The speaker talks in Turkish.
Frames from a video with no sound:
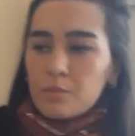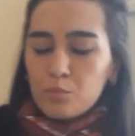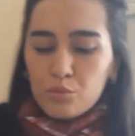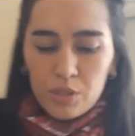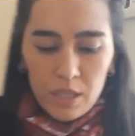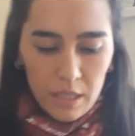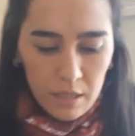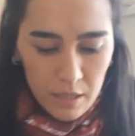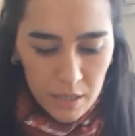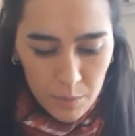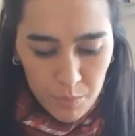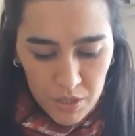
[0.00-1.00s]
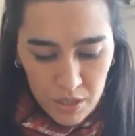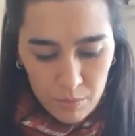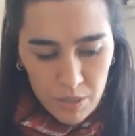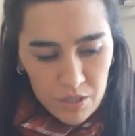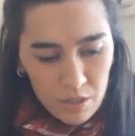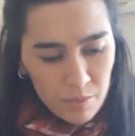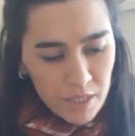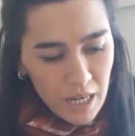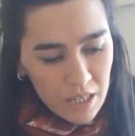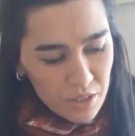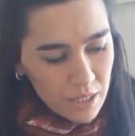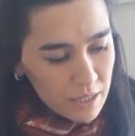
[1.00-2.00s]
Bu şekilde yapıştırma işlemini
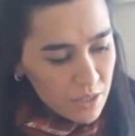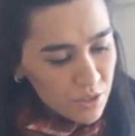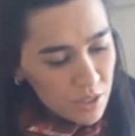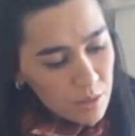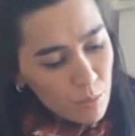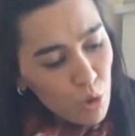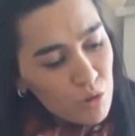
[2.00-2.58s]
gerçekleştirdim.